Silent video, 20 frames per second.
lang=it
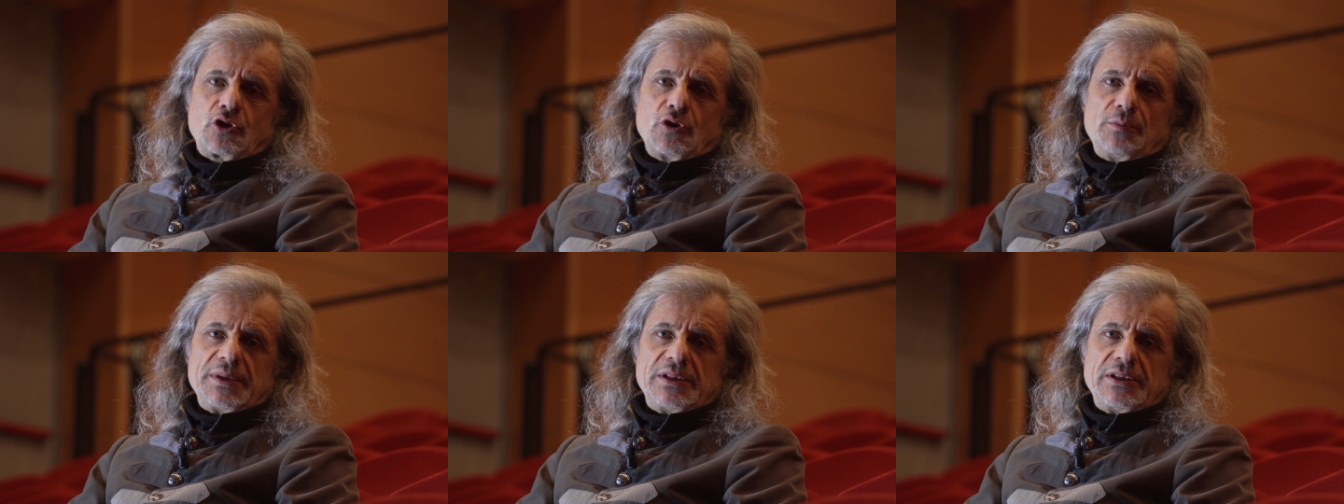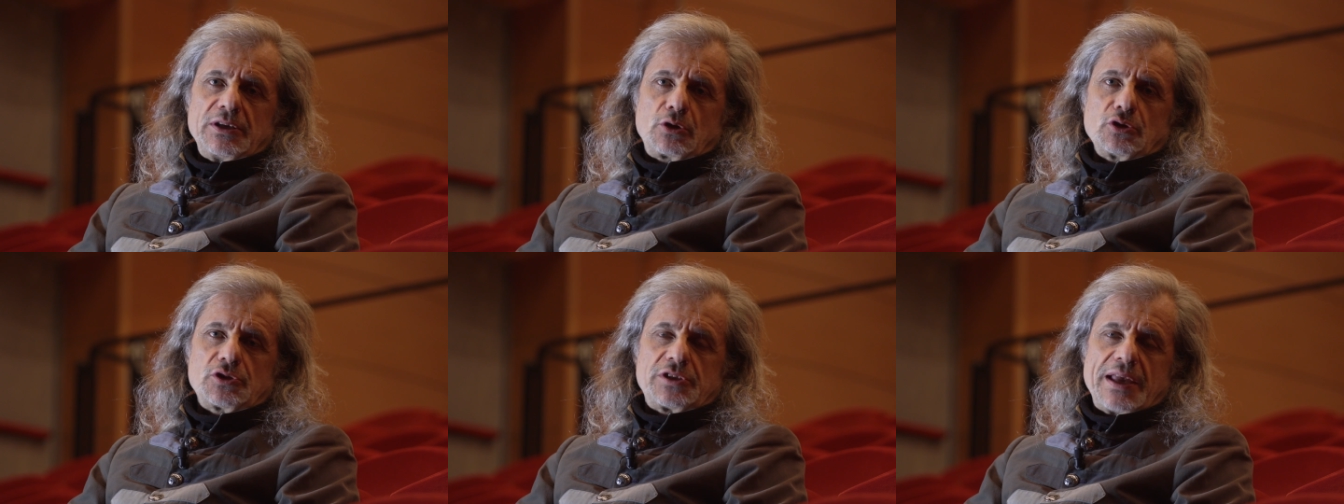come
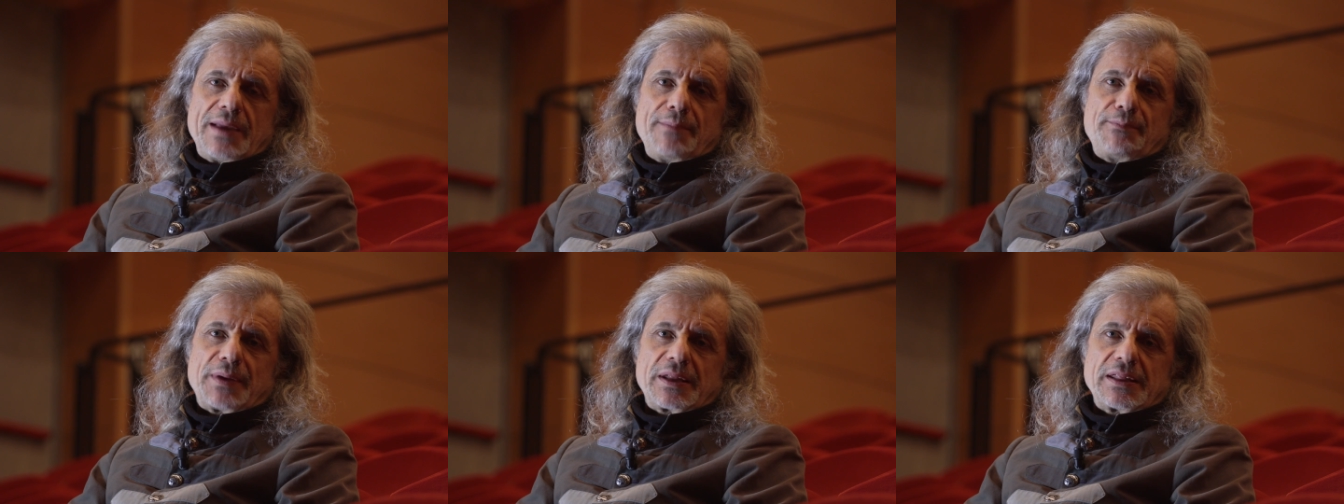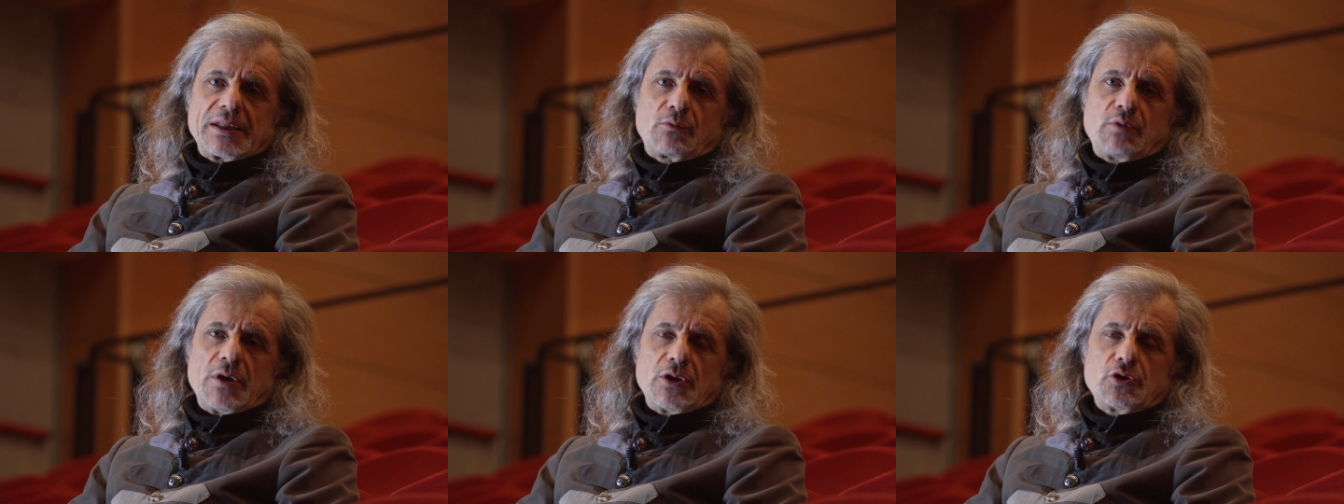dico sempre
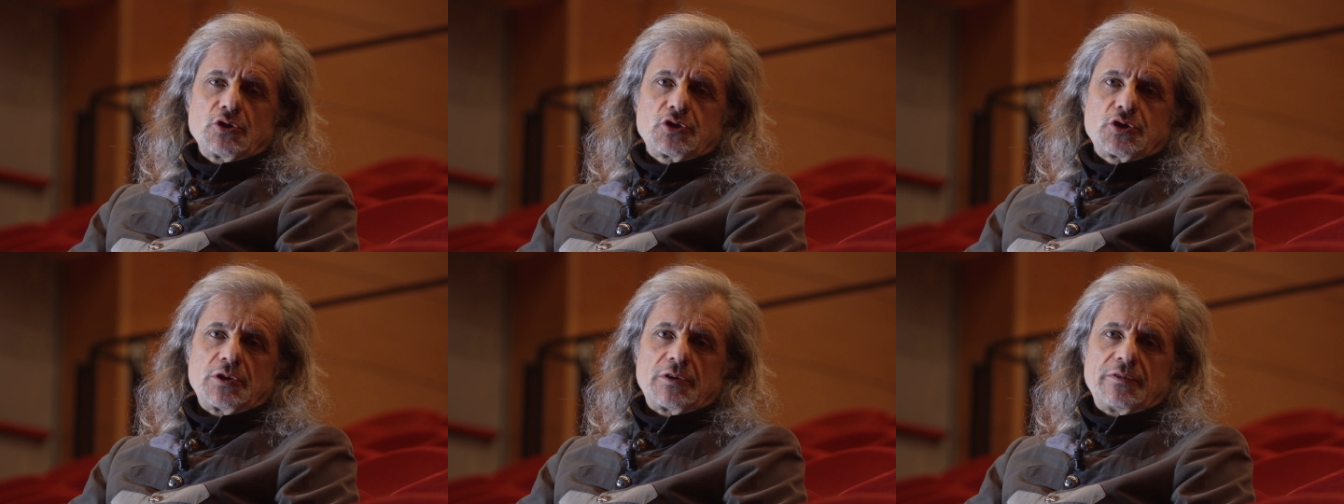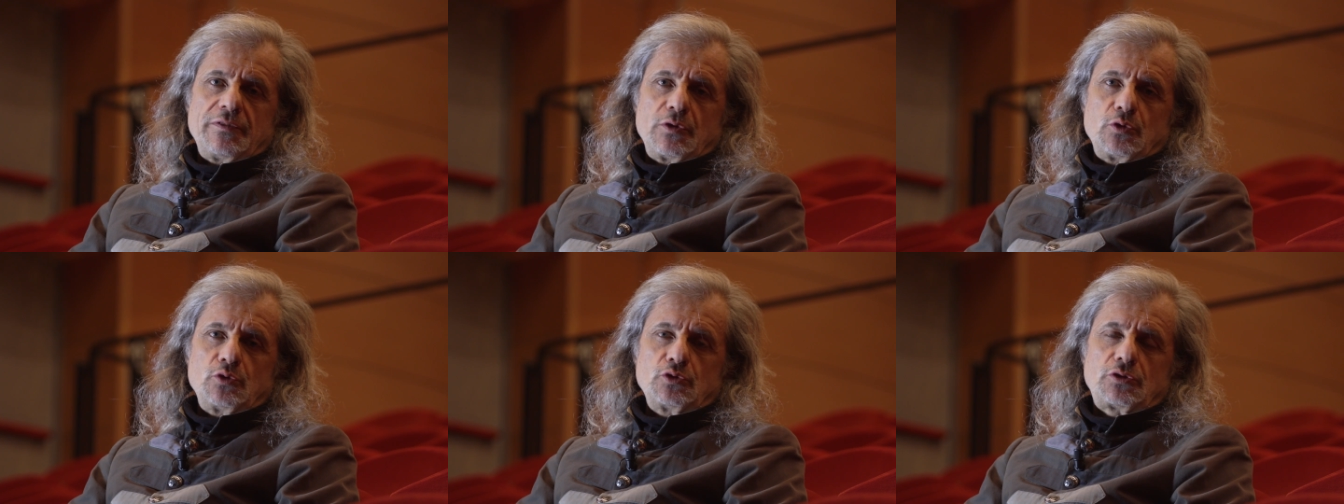da quando
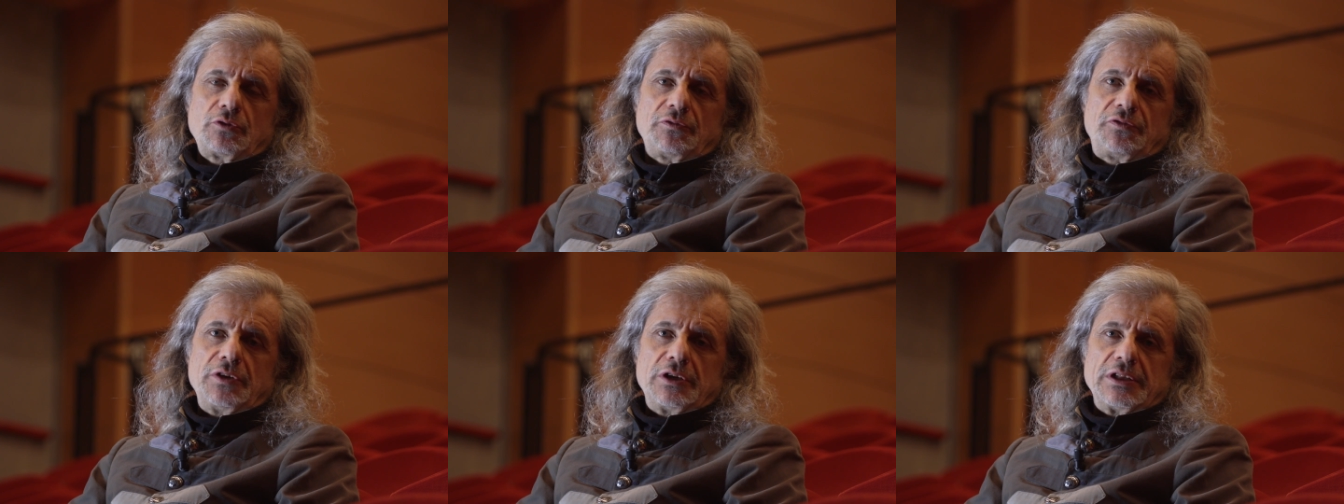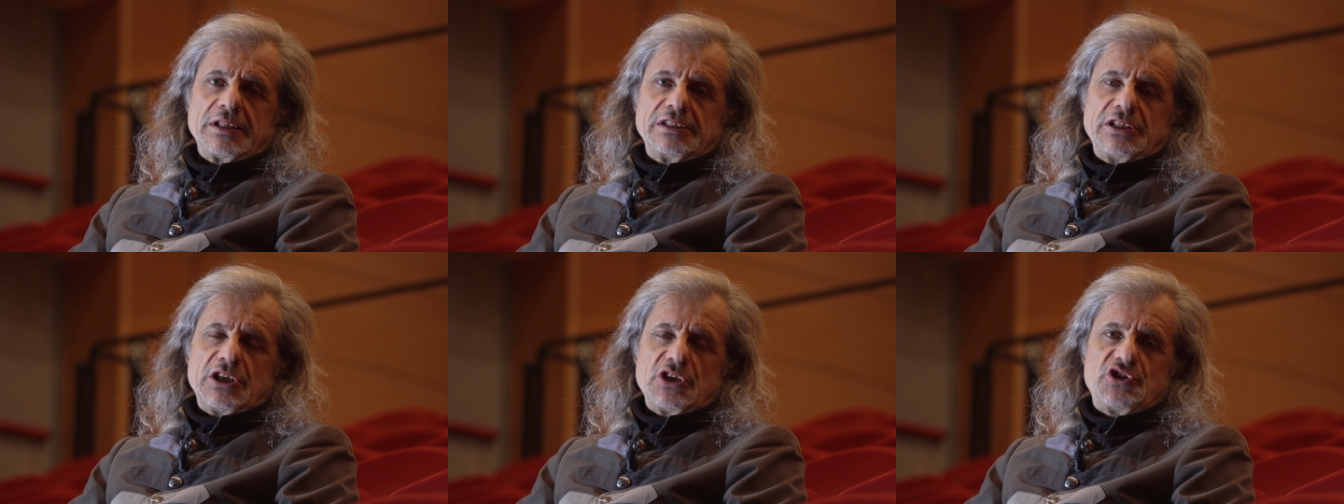sono venuto
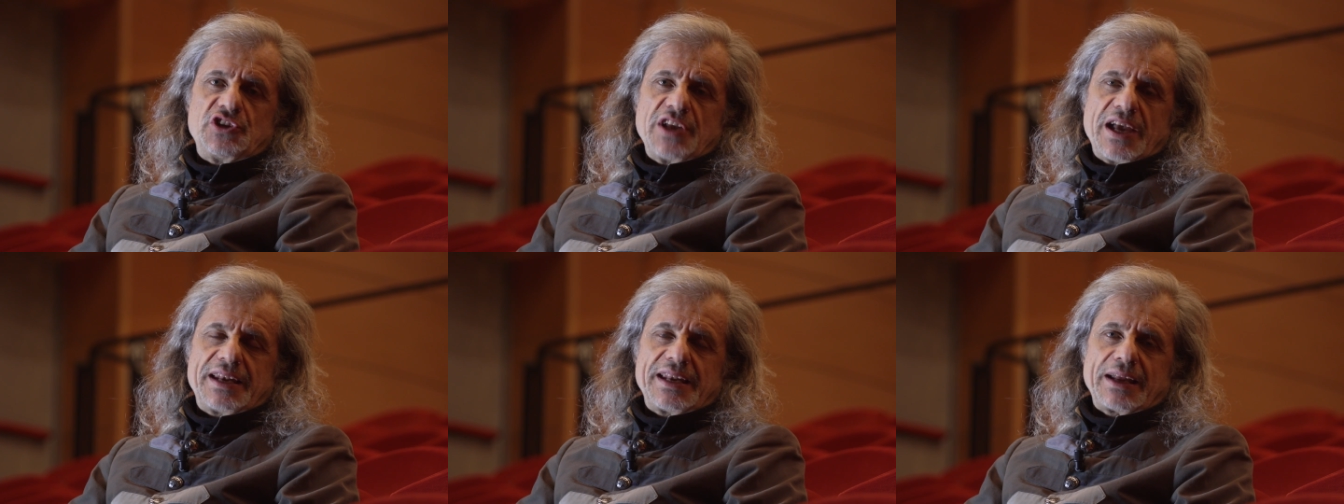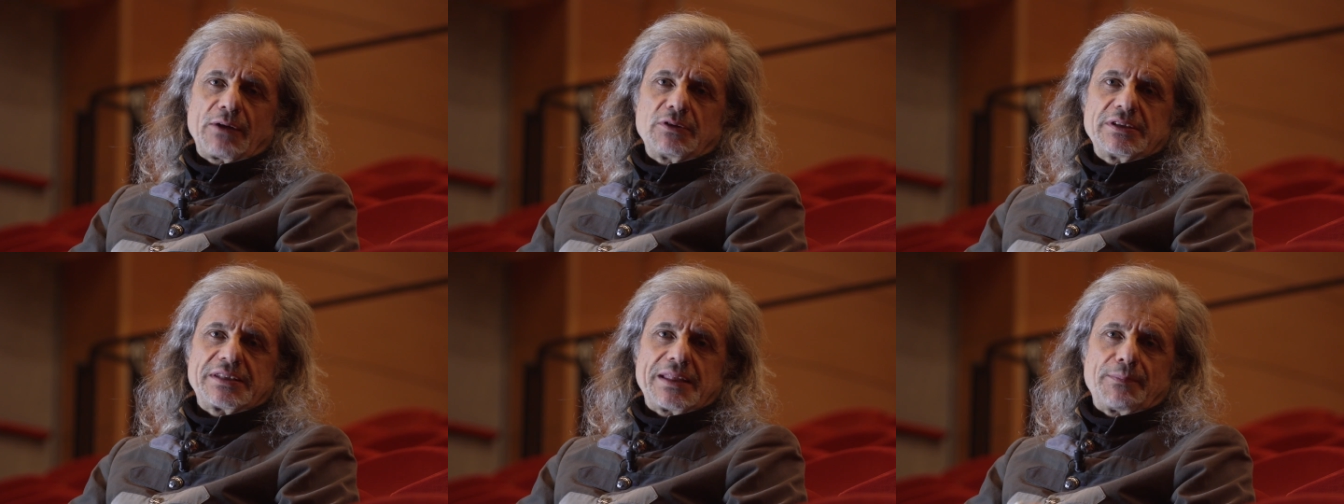fino a dieci anni
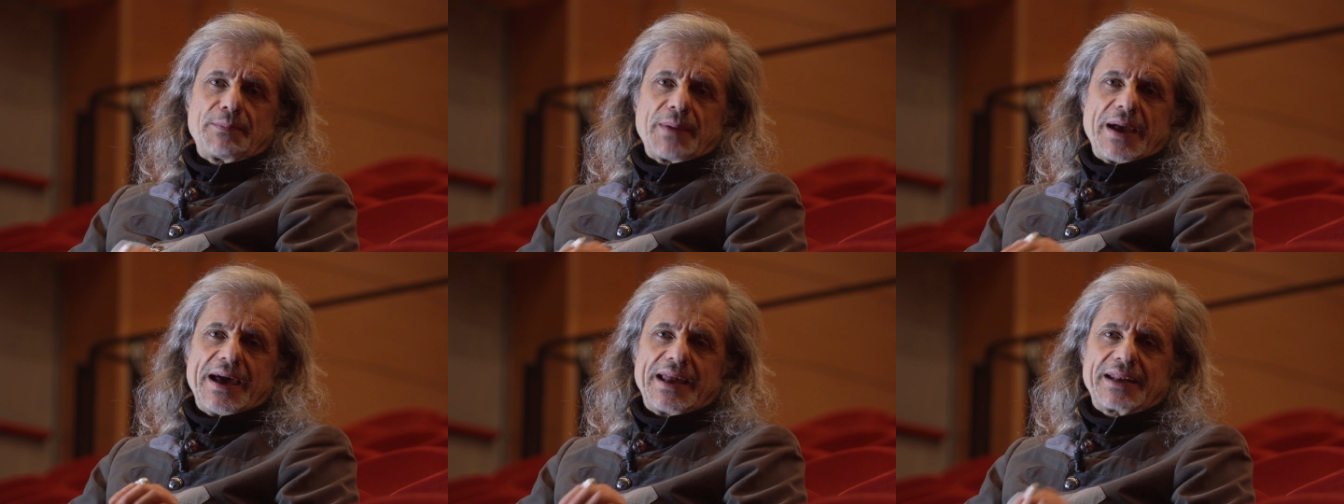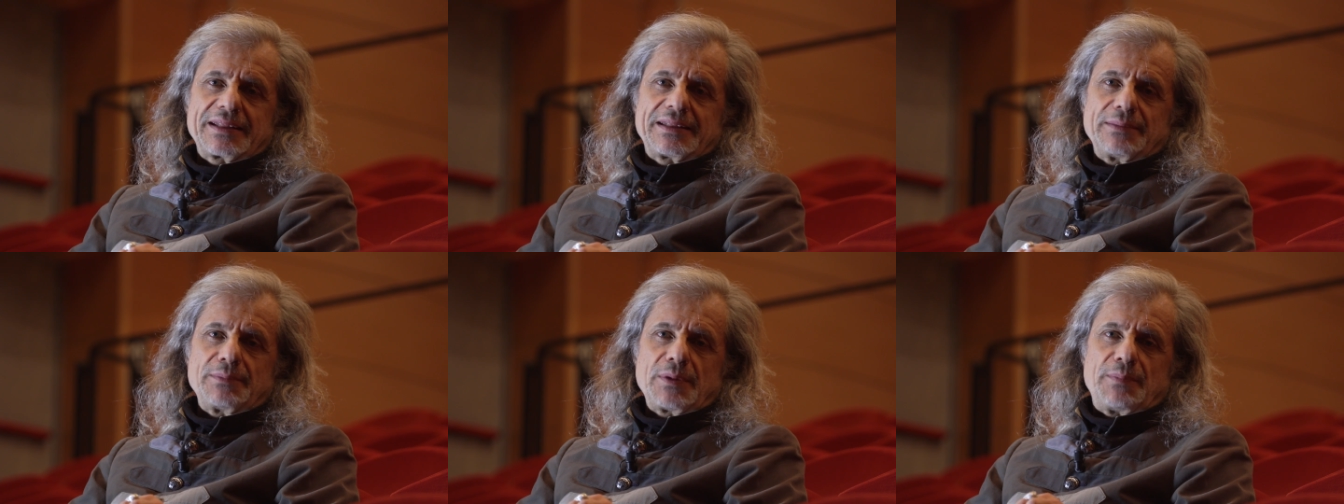a questa parte.